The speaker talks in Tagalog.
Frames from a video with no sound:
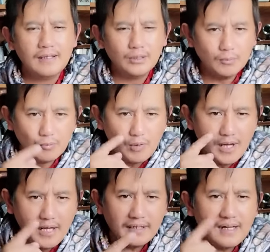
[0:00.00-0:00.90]

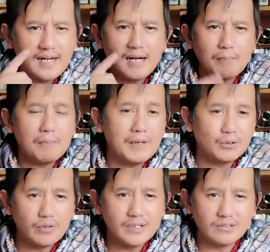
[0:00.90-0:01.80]
numnuhaan kang
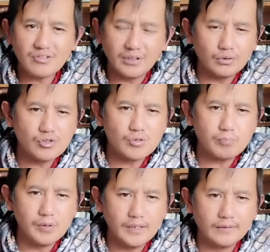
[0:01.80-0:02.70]
agpapaituray ti Santo
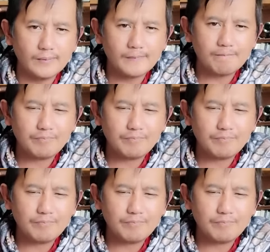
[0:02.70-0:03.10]
Espiritu